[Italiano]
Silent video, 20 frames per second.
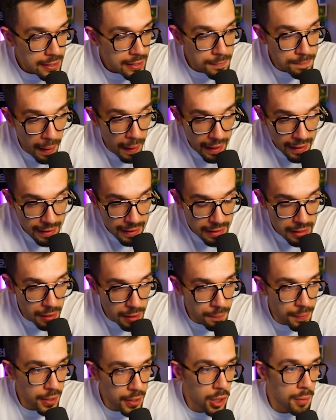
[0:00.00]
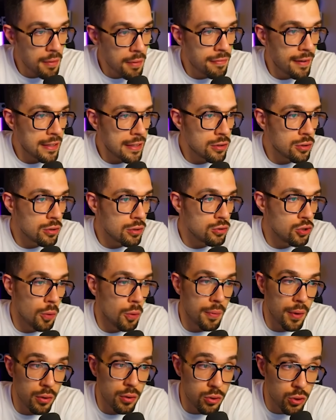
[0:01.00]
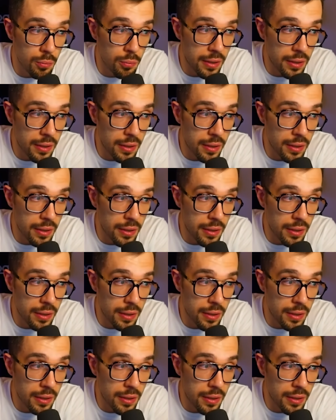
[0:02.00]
Spike, per come è fatto, sopra 8